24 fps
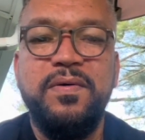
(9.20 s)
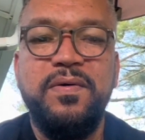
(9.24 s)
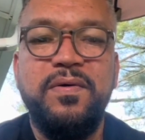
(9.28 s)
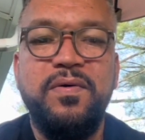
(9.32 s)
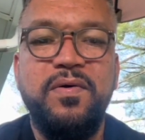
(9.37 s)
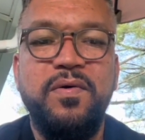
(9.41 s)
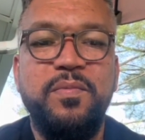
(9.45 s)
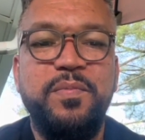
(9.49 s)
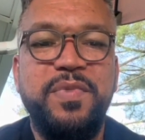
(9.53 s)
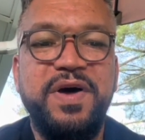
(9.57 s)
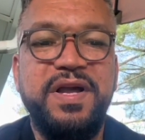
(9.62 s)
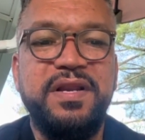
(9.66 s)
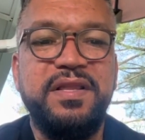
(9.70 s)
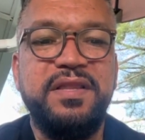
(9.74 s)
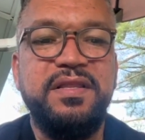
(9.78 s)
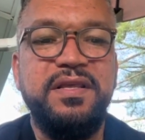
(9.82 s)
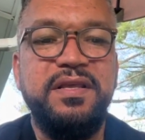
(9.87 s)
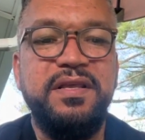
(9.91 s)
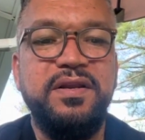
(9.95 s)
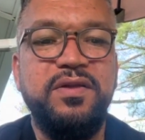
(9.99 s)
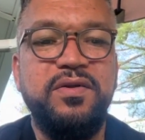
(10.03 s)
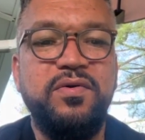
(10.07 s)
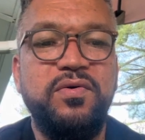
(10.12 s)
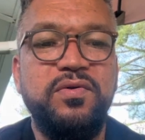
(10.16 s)

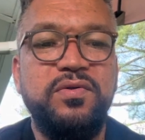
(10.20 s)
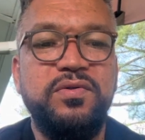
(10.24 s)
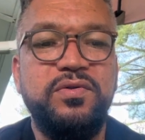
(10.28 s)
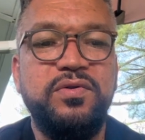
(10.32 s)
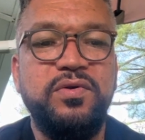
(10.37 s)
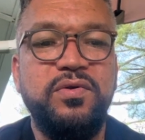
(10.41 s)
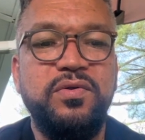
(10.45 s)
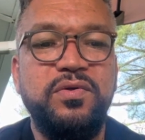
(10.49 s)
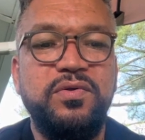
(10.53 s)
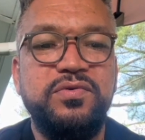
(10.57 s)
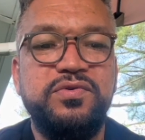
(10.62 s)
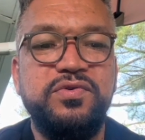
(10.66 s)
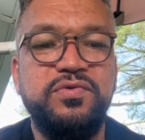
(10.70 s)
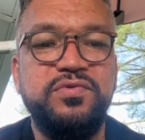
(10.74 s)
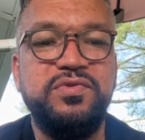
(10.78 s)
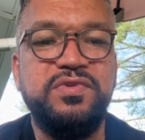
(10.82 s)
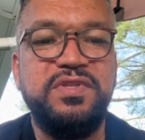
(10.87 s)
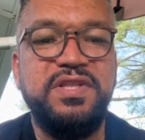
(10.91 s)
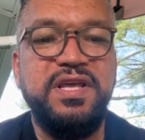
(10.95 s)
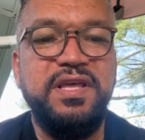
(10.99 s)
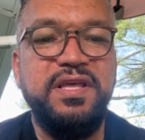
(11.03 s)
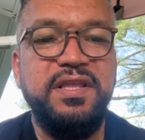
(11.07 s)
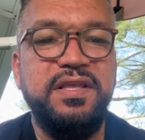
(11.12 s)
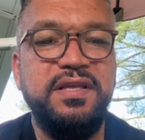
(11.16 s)
compartir con todos
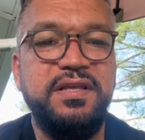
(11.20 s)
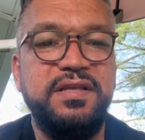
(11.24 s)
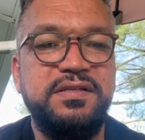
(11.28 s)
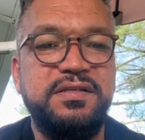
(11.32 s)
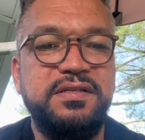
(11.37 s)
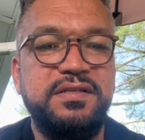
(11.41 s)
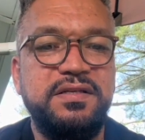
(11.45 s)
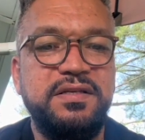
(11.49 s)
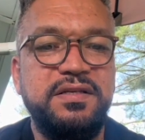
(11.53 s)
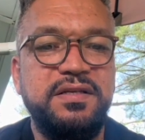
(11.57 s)
ustedes